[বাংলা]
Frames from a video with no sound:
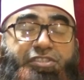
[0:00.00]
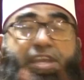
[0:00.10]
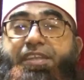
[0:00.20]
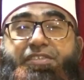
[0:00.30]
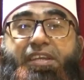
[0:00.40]

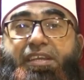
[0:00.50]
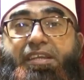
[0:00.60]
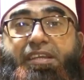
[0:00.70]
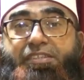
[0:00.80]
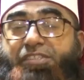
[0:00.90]
চেয়েছেন
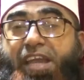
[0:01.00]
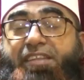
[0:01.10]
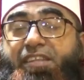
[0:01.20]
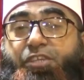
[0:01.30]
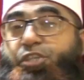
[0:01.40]

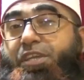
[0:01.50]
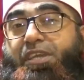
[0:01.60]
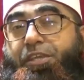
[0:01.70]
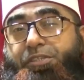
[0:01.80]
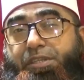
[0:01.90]
চাইতে
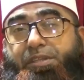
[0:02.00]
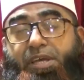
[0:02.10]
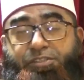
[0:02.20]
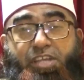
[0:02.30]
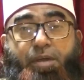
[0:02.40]
শিখিয়েছেন
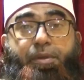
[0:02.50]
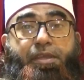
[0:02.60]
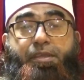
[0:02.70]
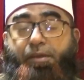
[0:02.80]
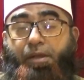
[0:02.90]
তার
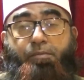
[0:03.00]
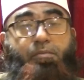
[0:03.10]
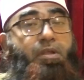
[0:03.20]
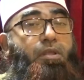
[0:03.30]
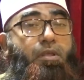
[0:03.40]
সাহবাই রাম
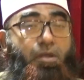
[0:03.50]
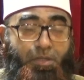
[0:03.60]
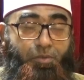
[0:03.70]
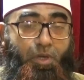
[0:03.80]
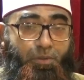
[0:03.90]

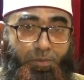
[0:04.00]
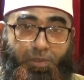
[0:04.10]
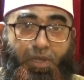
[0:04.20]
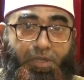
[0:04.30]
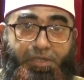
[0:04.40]

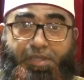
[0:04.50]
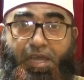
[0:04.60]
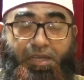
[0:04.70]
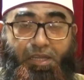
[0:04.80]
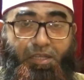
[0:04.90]
রেদওয়ানুল্লাহ
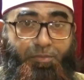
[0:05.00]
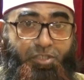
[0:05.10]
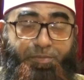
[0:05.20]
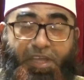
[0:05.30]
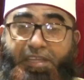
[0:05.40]
তাল আলী
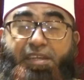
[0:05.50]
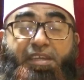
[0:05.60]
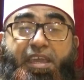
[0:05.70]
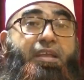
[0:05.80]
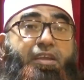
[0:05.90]

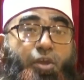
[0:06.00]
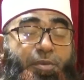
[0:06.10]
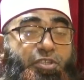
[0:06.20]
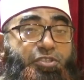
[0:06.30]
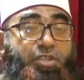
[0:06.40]
মজমাইনকে
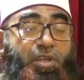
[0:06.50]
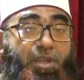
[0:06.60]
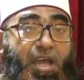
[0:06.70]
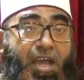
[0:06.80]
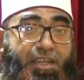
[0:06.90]
নবীজি
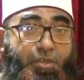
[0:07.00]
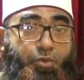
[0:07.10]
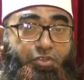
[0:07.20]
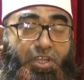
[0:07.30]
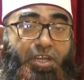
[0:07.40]
সাল্লাহ আলী
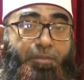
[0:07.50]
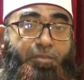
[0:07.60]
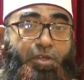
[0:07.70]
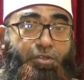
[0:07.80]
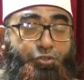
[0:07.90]
ওসাল্লাম
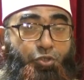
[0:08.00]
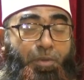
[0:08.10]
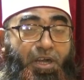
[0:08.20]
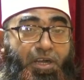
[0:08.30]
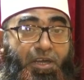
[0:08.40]

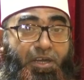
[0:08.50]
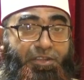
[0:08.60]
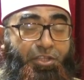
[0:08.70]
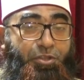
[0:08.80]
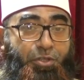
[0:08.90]
জুমার
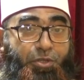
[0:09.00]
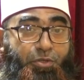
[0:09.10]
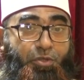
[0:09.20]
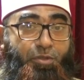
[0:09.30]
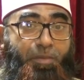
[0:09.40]
দ্বিতীয়
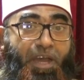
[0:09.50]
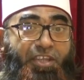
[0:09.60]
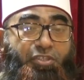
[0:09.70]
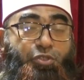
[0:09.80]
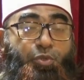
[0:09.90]

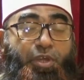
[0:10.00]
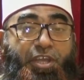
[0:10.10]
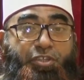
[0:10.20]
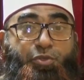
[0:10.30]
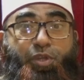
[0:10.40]
খুদ্বায় জুড়ে
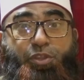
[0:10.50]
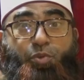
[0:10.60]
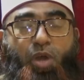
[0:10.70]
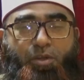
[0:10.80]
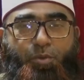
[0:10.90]
জুড়ে
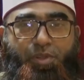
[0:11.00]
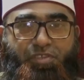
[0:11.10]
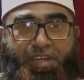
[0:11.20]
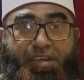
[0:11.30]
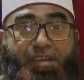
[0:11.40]
দোয়া
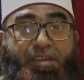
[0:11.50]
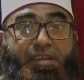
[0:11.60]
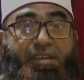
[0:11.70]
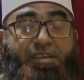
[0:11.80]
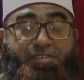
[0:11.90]
করেছেন
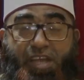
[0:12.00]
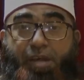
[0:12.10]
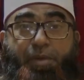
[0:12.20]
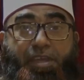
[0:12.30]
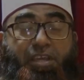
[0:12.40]

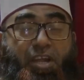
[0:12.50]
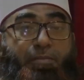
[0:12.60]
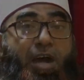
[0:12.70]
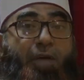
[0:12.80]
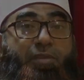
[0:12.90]
সাহাবাই
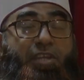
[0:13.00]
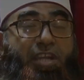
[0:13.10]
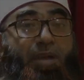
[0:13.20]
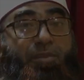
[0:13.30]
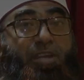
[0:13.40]
কেরাম আমিন
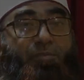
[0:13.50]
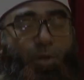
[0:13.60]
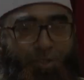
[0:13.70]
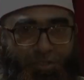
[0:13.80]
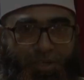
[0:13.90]
আমিন
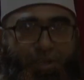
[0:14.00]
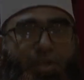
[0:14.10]
বলেছেন